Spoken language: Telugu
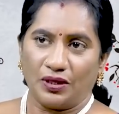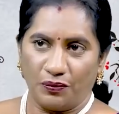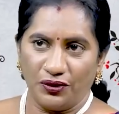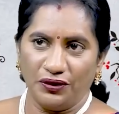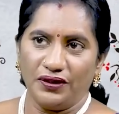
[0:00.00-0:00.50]

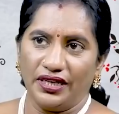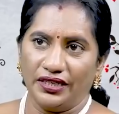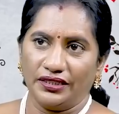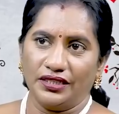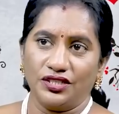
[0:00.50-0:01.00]
సపోర్టివ్
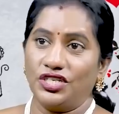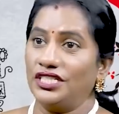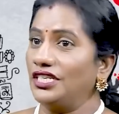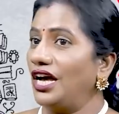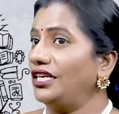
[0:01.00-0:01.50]
క్యారెక్టర్
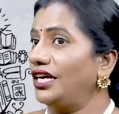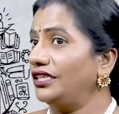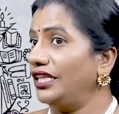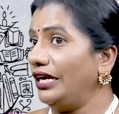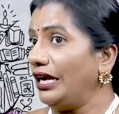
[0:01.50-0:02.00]
షీఈ్ నాట్
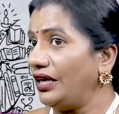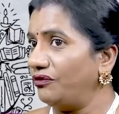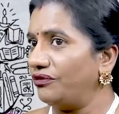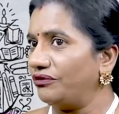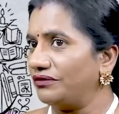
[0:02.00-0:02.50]
దేర్
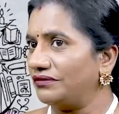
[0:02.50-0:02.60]
లైఫ్